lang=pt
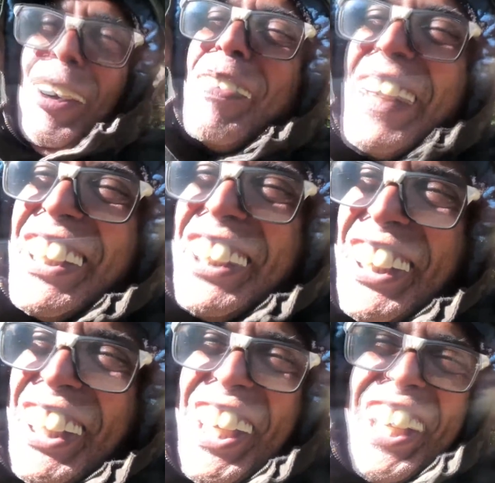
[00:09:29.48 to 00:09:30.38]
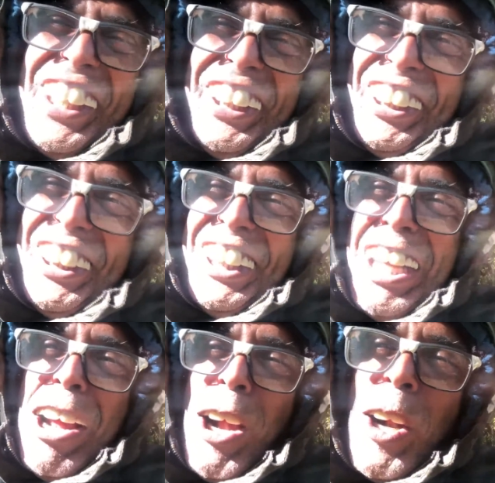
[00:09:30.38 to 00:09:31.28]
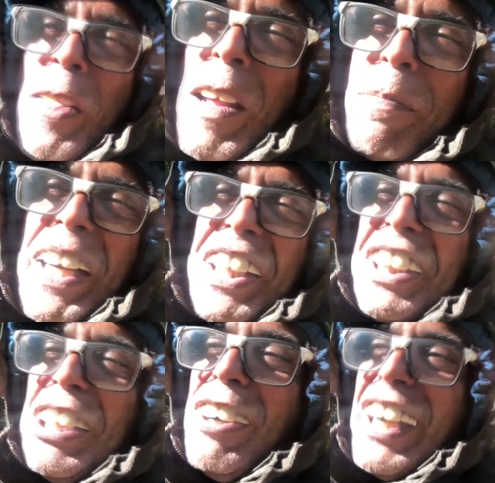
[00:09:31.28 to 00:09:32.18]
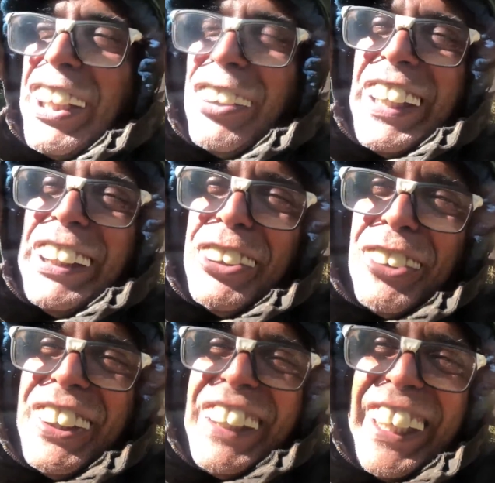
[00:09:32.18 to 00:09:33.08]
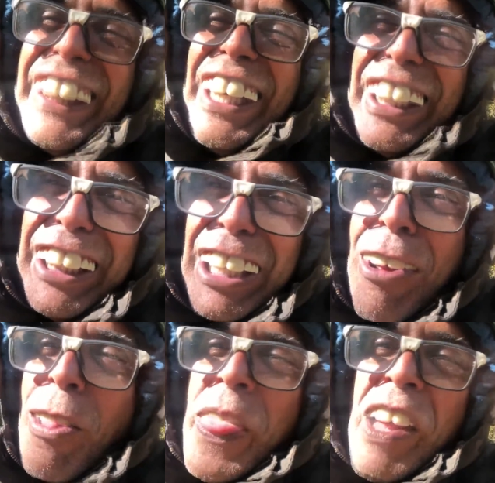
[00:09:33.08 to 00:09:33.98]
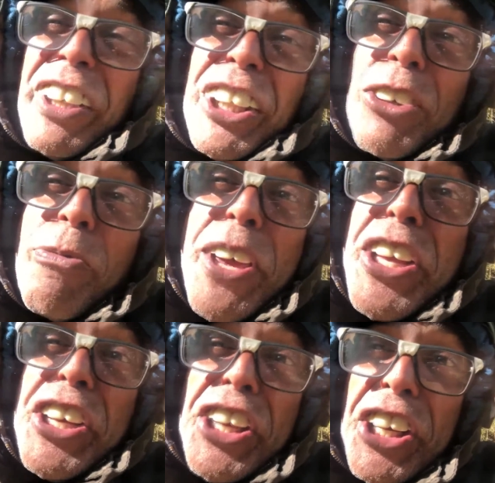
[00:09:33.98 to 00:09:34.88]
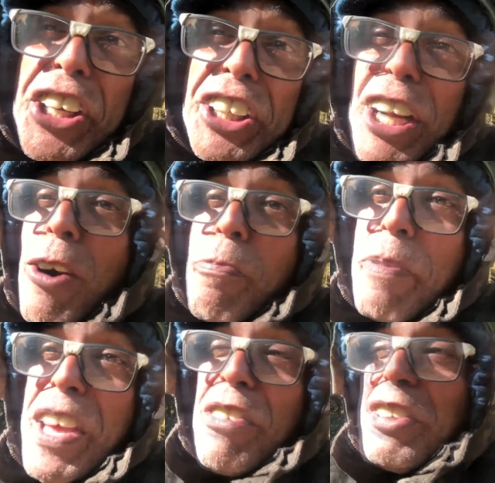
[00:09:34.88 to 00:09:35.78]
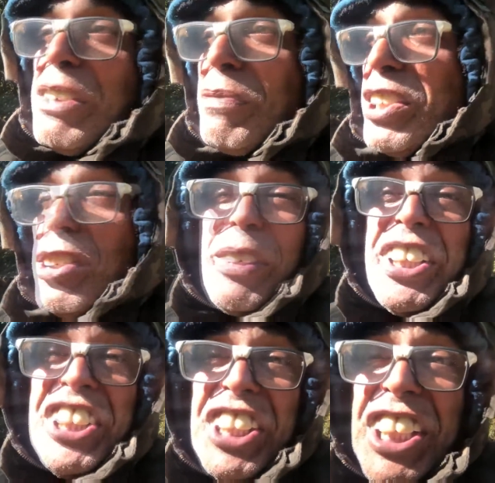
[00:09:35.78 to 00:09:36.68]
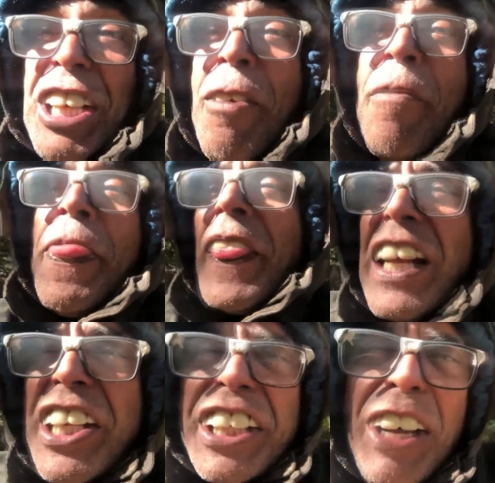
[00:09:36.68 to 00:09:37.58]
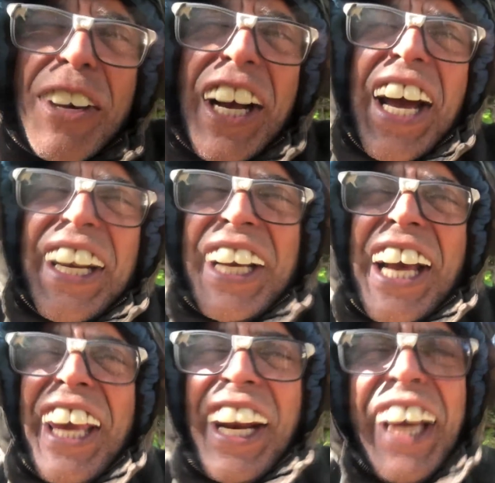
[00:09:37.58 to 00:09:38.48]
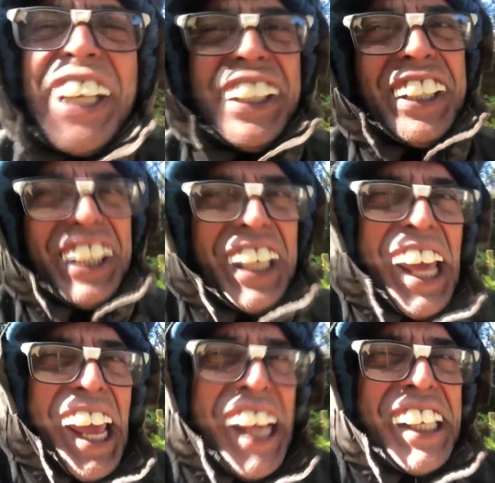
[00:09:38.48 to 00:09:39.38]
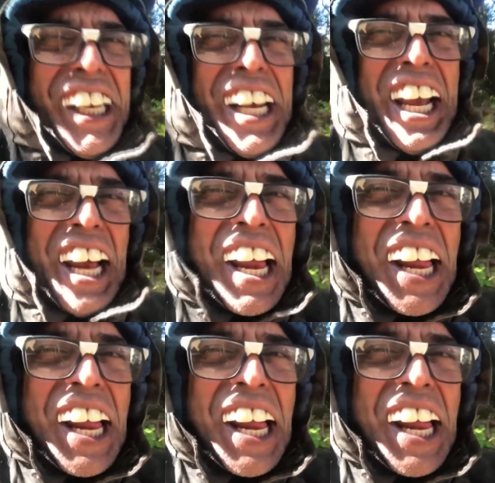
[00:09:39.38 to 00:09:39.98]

comidinhas. Parece até um cara de um canal de culinária que tem aí, fazendo comidinhas, a roupinha, comidinhas. Lançar o cara em carreira artística.